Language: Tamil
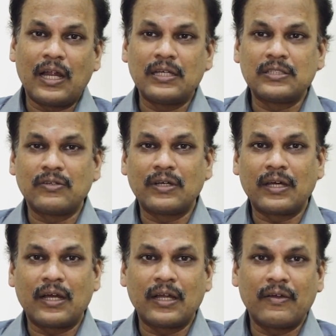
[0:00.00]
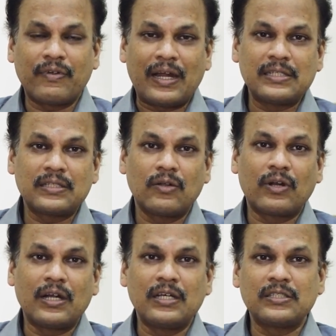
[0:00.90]
நாலு லட்சம் வருதுங்கிறாங்க ஃப்ரான்ஸில் ஒரு
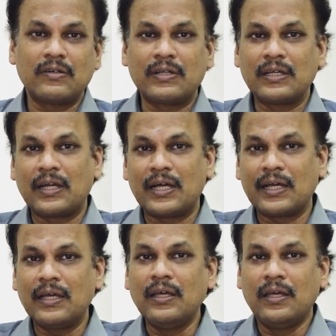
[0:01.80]
ரெண்டு லட்சம் வருதுங்கிறாங்க